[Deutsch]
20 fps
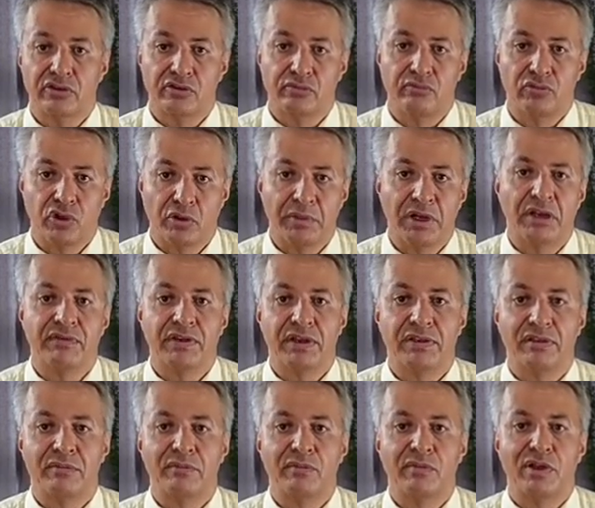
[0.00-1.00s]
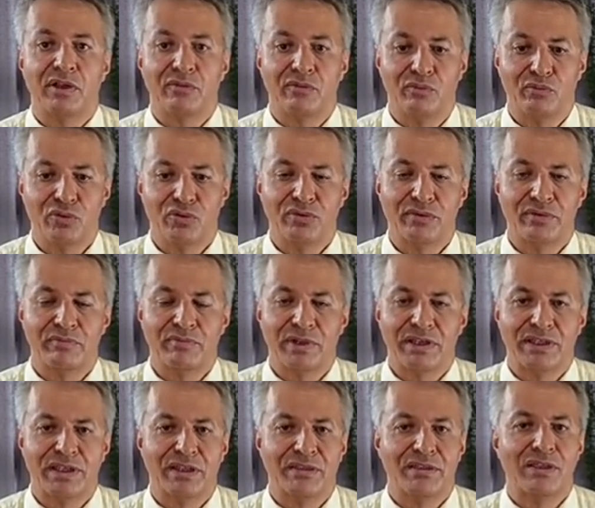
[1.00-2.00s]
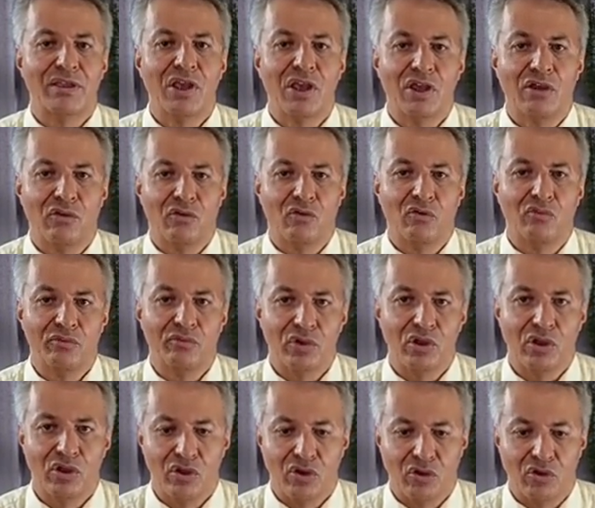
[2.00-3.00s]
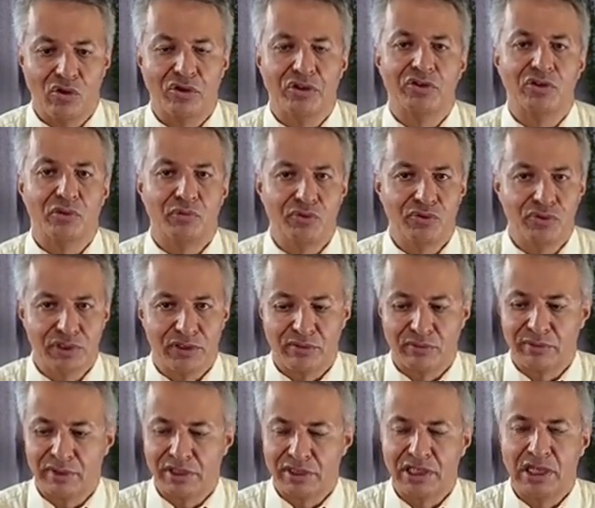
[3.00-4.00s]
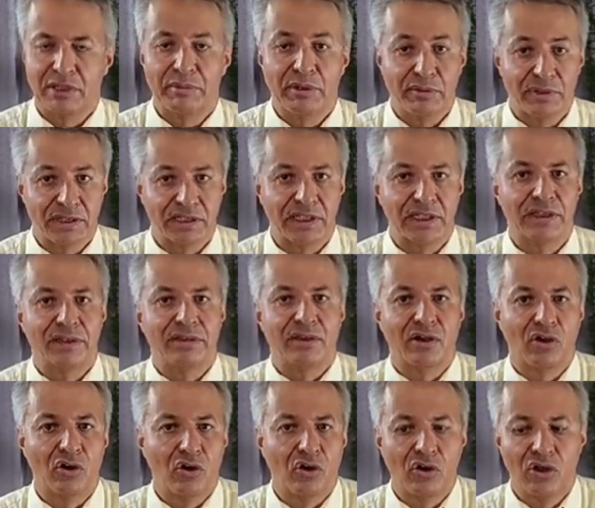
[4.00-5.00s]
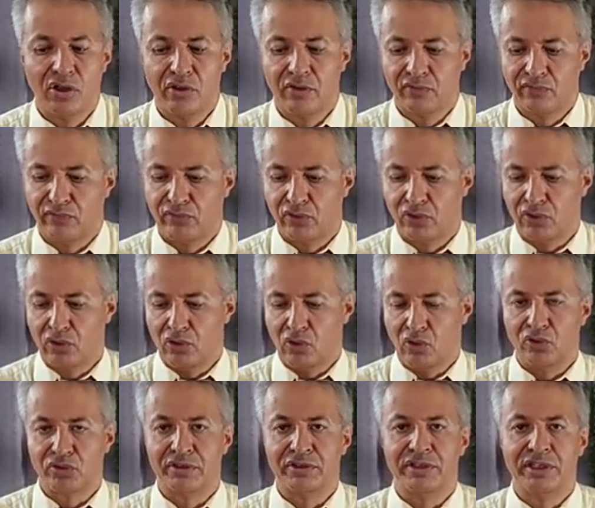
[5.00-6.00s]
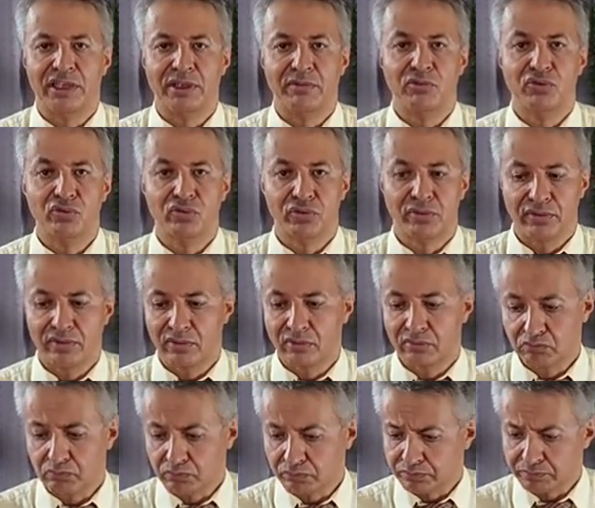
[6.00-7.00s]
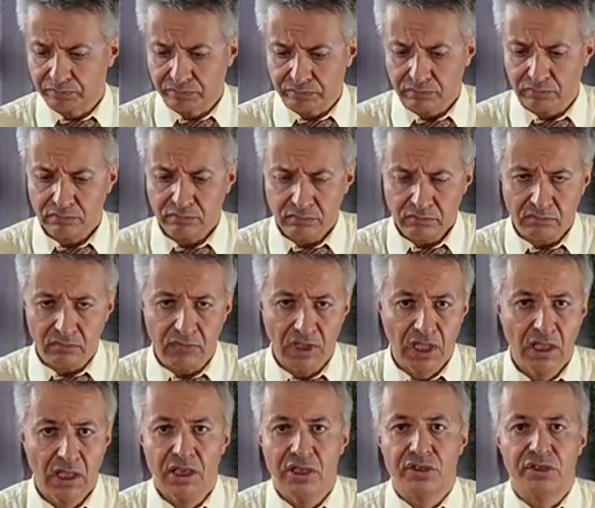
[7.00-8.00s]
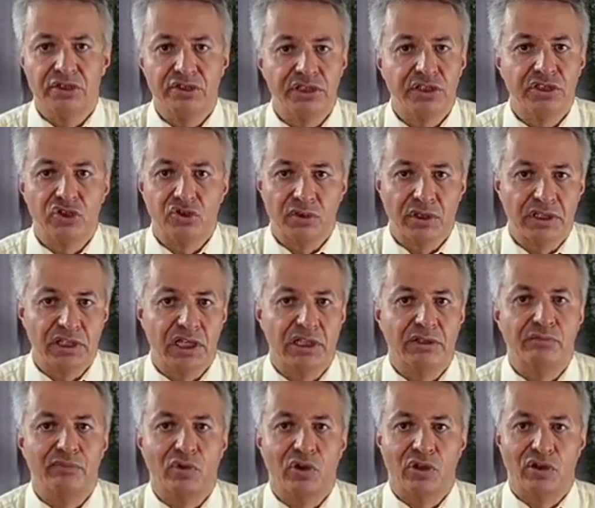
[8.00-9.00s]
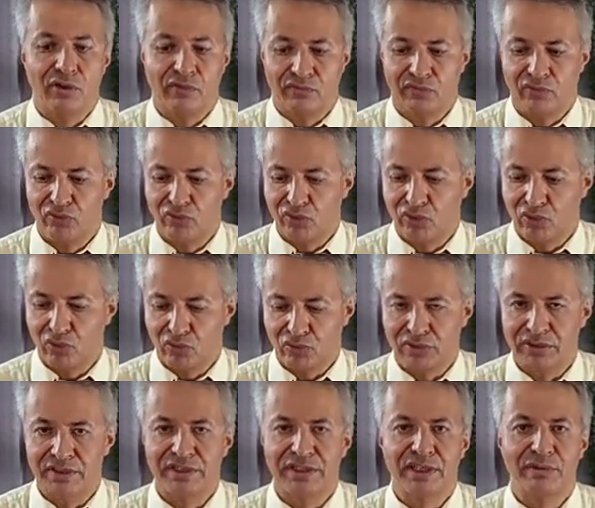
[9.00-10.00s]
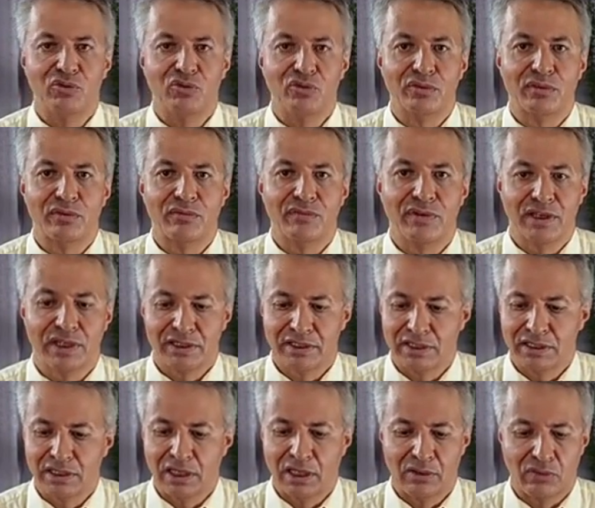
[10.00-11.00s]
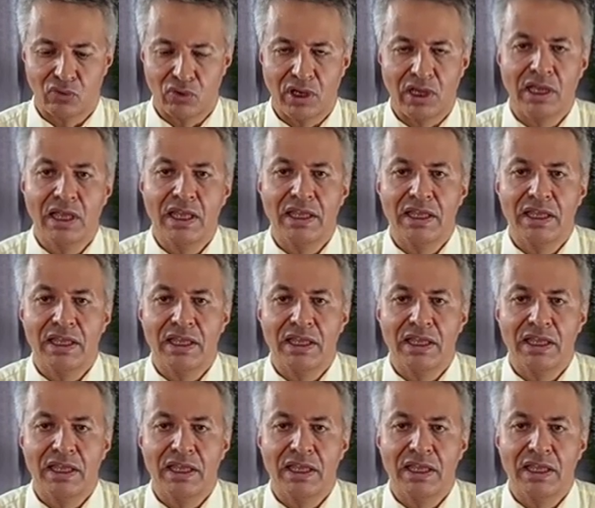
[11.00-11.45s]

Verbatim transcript: Normalerweise benutzt man das, um Oriental Beauty zu machen, aber man kann es auch für roten Tee benutzen. Gin Shuan kann äh, für roten Tee benutzt werden, also